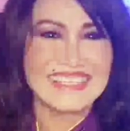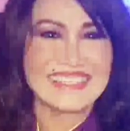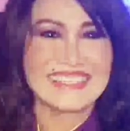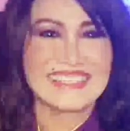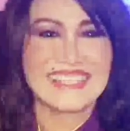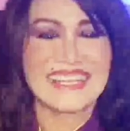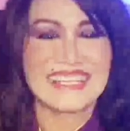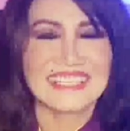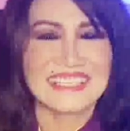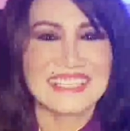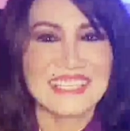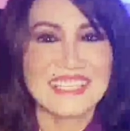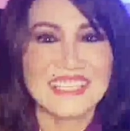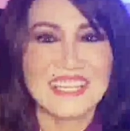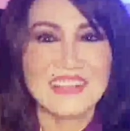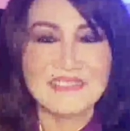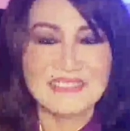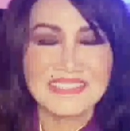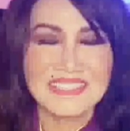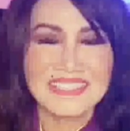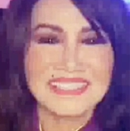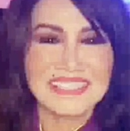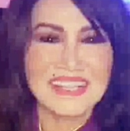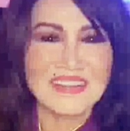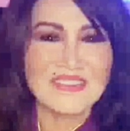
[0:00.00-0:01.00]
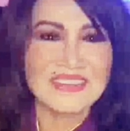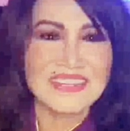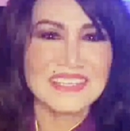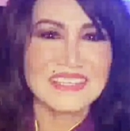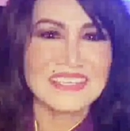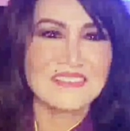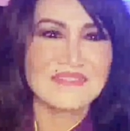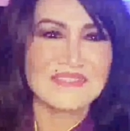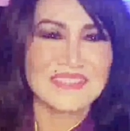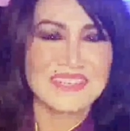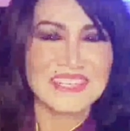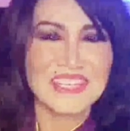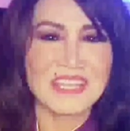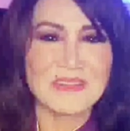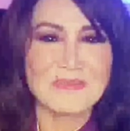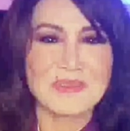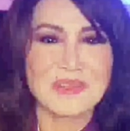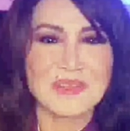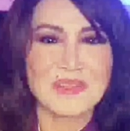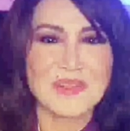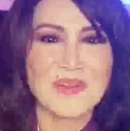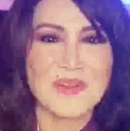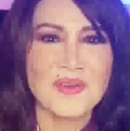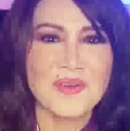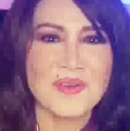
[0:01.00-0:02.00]
dạ thì không thì sau này thì vẫn kêu bằng
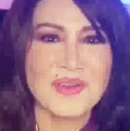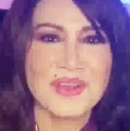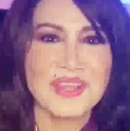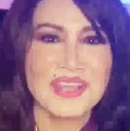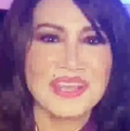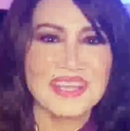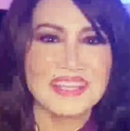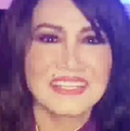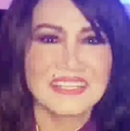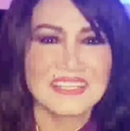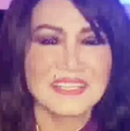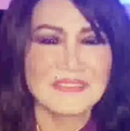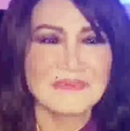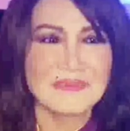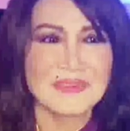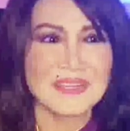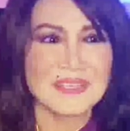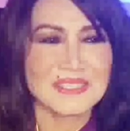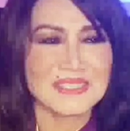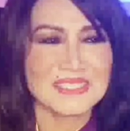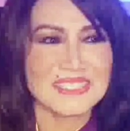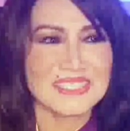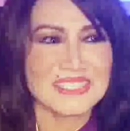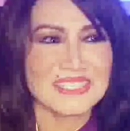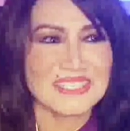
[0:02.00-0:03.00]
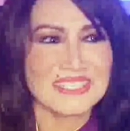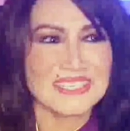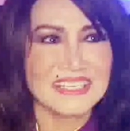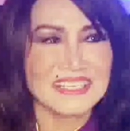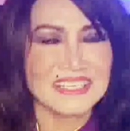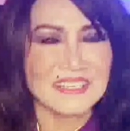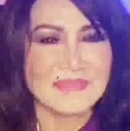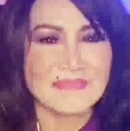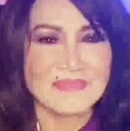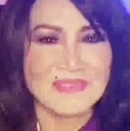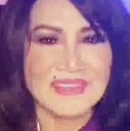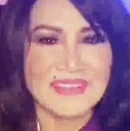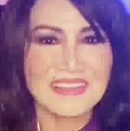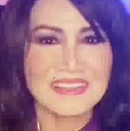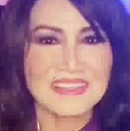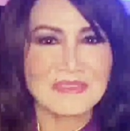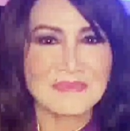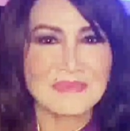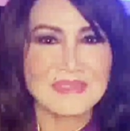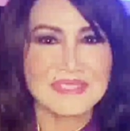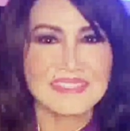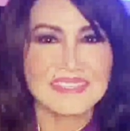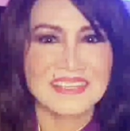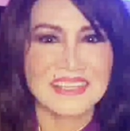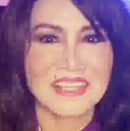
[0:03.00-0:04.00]
cô nhưng mà chị Kim Tước thì
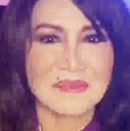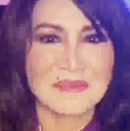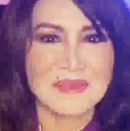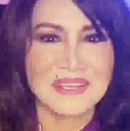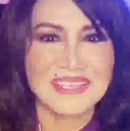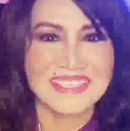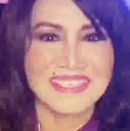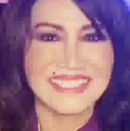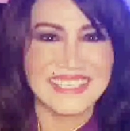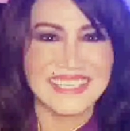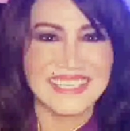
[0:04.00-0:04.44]
bây giờ kêu bằng chị